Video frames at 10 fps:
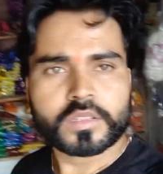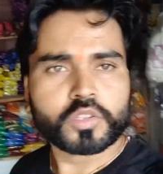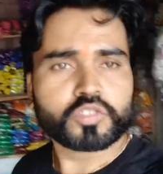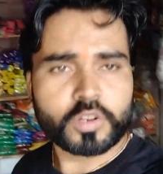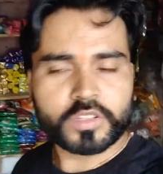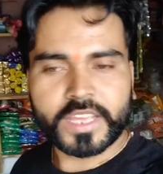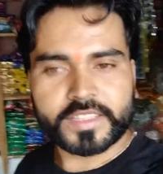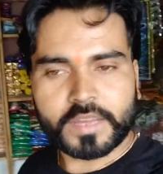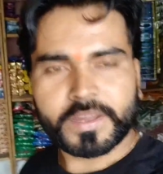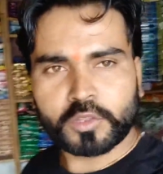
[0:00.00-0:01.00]
तो चलो
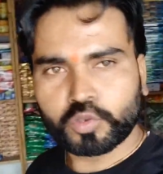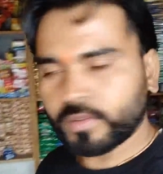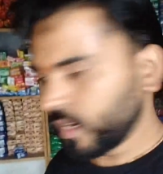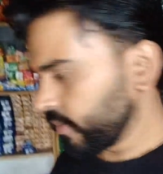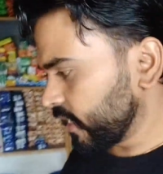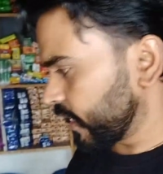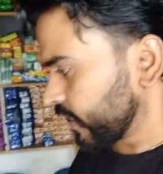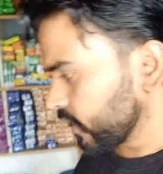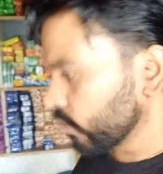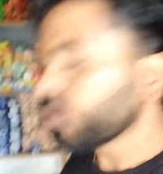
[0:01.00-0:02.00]
देखते हैं हमारे दूध वाले भैया
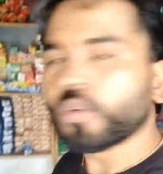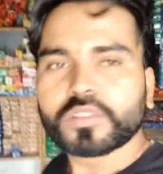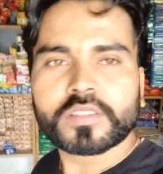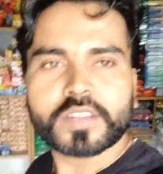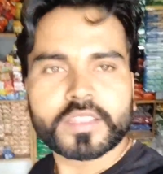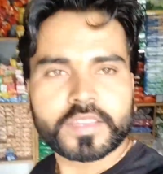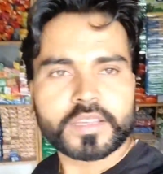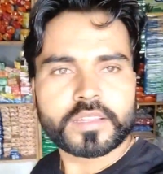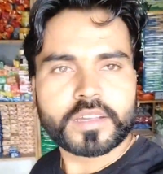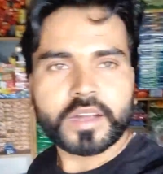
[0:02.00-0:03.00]
आते हैं तो उन्हें कोशिश करते
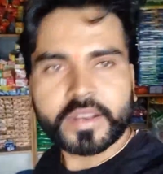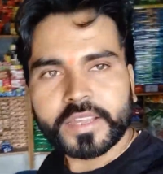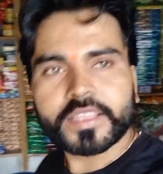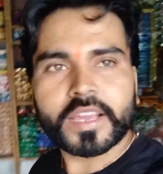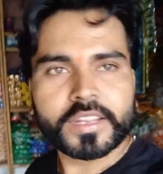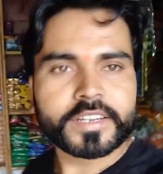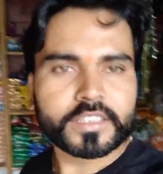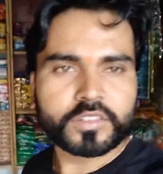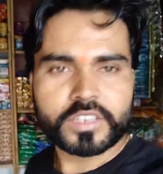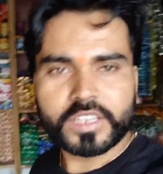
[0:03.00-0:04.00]
हैं अगर ले जाएंगे
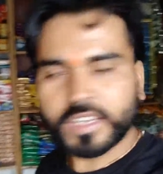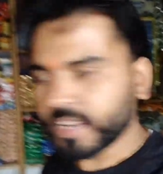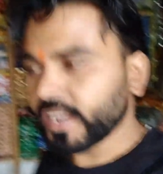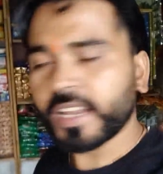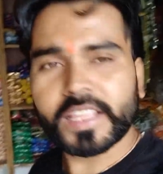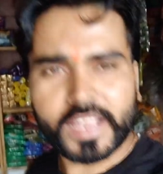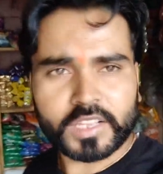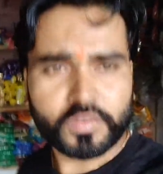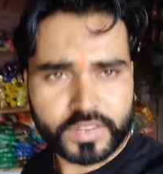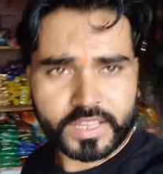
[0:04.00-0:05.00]
रिटर्न तो ठीक है नहीं ले
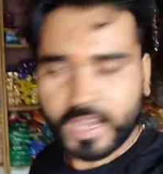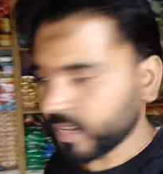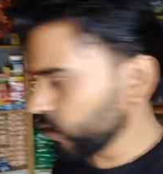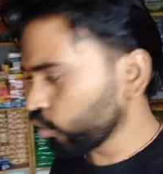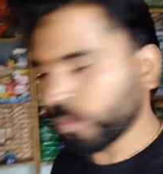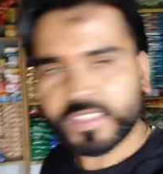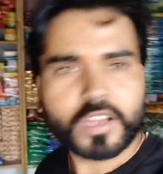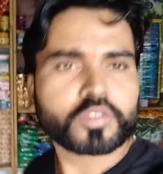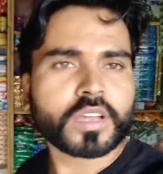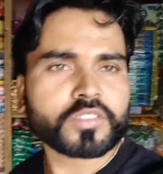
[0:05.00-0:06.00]
जाएंगे तो फिर क्या करें जो
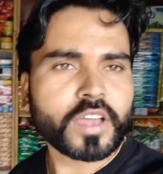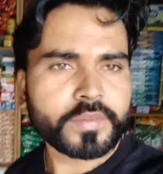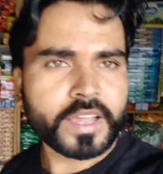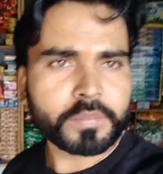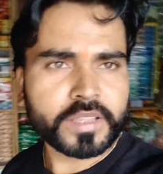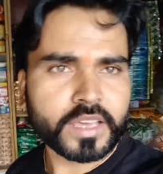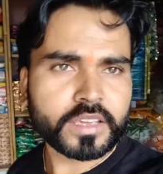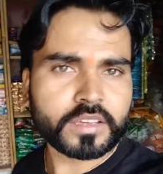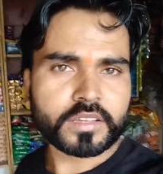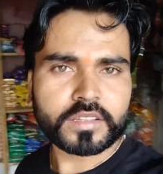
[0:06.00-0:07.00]
बचा उसका चाय बना के पी
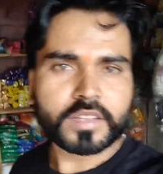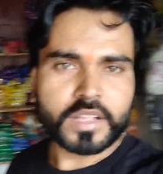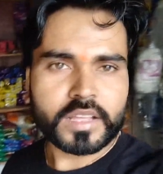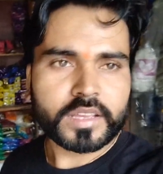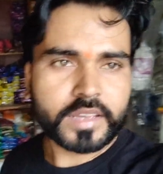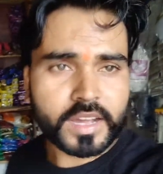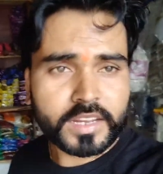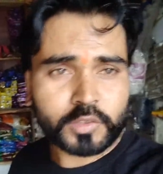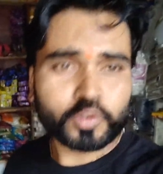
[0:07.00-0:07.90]
जाएंगे क्या करें